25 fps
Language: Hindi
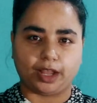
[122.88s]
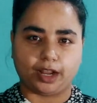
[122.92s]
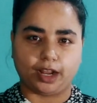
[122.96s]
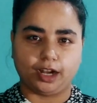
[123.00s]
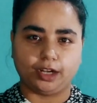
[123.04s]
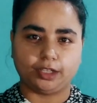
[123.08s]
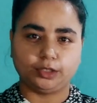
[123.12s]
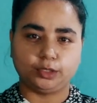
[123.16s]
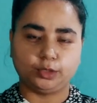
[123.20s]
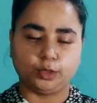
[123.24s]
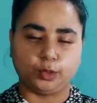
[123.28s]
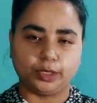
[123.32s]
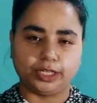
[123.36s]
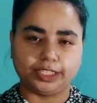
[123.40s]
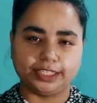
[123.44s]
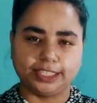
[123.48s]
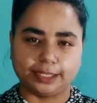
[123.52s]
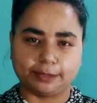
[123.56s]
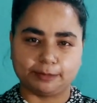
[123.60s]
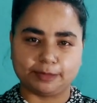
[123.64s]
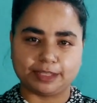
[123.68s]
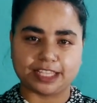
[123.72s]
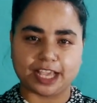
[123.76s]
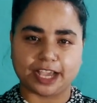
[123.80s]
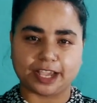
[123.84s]
बार हर थोड़ी
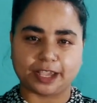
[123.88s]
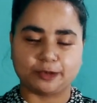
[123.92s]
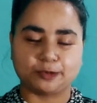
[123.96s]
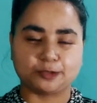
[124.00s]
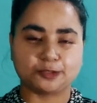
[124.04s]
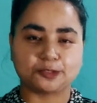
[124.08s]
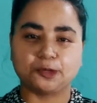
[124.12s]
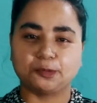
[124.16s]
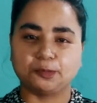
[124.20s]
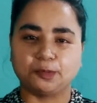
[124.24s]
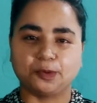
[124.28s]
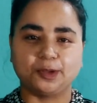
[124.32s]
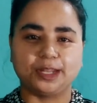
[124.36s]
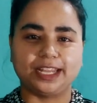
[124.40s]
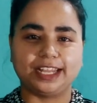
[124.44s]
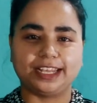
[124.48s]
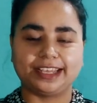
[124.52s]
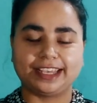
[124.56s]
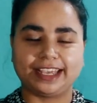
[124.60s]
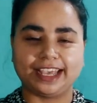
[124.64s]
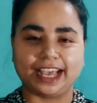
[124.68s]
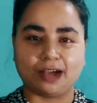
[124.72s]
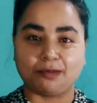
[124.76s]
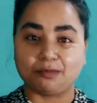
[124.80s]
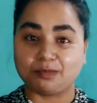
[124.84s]
देर में जाके उसको
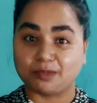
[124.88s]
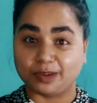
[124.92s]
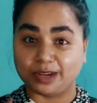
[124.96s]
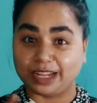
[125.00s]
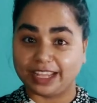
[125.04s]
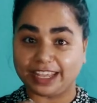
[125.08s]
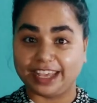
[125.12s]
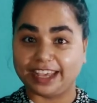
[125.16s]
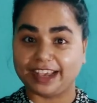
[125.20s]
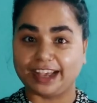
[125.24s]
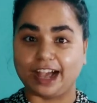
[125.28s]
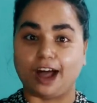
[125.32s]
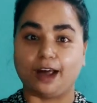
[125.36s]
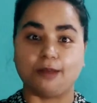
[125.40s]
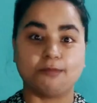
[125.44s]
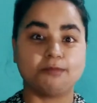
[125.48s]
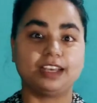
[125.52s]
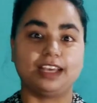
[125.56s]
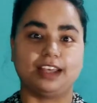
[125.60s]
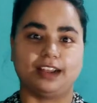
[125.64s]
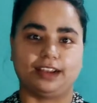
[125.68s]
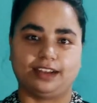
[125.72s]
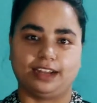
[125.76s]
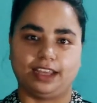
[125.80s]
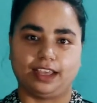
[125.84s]
बोलें कि आपको ना ये
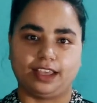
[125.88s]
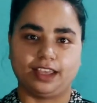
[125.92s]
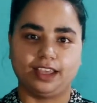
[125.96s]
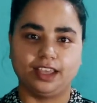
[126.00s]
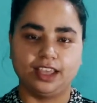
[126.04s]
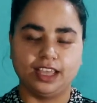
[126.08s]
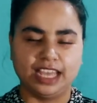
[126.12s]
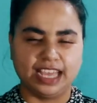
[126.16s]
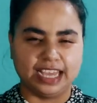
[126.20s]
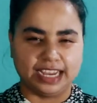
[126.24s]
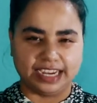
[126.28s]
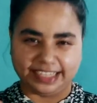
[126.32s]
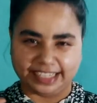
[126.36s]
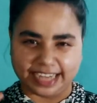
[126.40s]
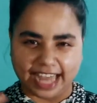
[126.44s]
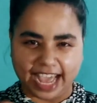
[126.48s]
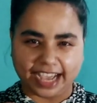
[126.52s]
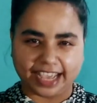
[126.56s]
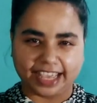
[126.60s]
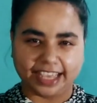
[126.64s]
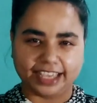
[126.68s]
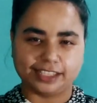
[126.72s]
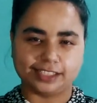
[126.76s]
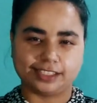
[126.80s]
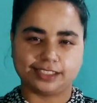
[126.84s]
काम करना है
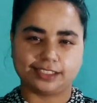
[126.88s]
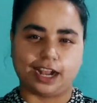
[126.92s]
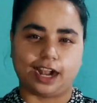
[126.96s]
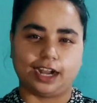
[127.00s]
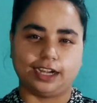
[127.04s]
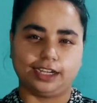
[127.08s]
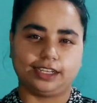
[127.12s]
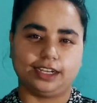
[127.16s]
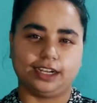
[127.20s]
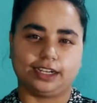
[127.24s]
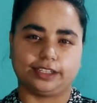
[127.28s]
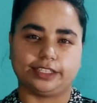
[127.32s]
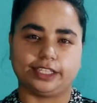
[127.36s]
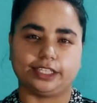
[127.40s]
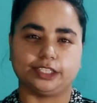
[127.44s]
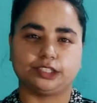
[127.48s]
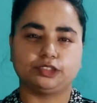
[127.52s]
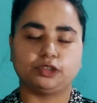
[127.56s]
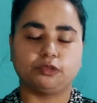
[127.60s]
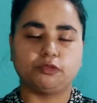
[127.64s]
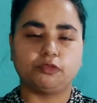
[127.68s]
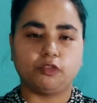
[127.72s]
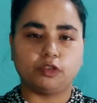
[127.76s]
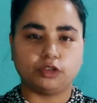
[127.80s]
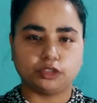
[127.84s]
नैगिंग स्टार्ट कर दें
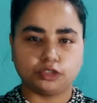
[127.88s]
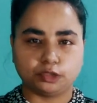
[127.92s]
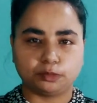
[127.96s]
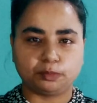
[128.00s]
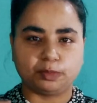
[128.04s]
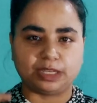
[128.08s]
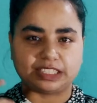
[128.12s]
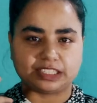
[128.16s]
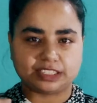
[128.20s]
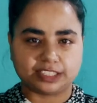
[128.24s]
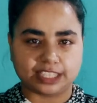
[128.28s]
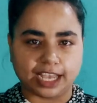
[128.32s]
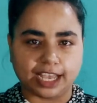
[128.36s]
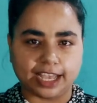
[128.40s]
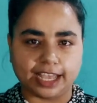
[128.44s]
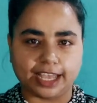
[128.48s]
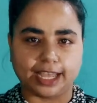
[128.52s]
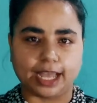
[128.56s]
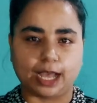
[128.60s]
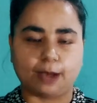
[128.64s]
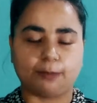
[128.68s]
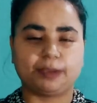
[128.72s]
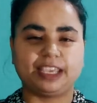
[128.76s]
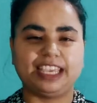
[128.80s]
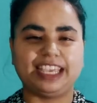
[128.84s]
तो वो जो बच्चा
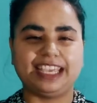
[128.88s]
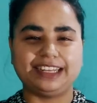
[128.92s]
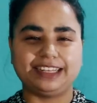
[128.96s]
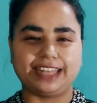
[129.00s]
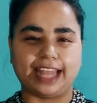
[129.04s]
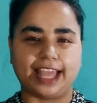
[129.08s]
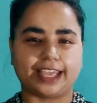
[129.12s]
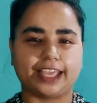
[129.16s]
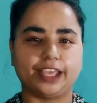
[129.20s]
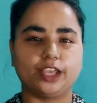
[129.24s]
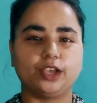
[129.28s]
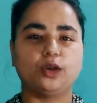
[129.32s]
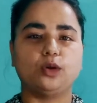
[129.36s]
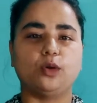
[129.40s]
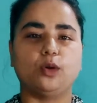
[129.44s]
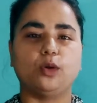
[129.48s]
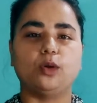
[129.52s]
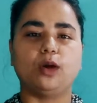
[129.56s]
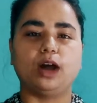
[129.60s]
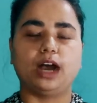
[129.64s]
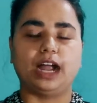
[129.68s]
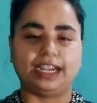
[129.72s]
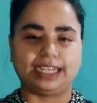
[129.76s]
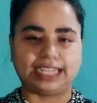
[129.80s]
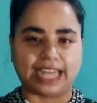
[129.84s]
है आपकी ये नैगिंग को
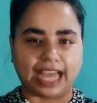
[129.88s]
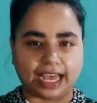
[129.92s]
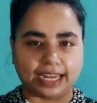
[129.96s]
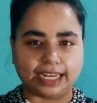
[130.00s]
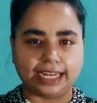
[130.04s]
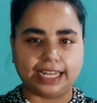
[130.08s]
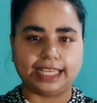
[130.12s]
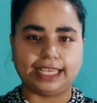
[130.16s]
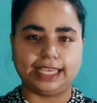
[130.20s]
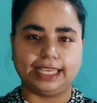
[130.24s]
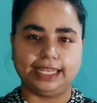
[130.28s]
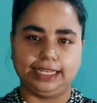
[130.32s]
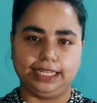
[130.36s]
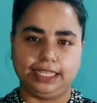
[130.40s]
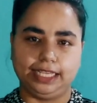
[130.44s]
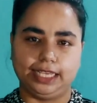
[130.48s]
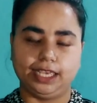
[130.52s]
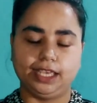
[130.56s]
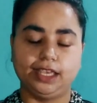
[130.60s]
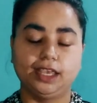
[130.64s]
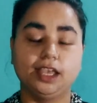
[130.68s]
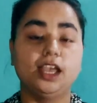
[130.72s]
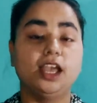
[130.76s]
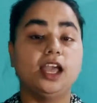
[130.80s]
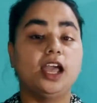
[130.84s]
हटाने के
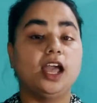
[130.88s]
लिए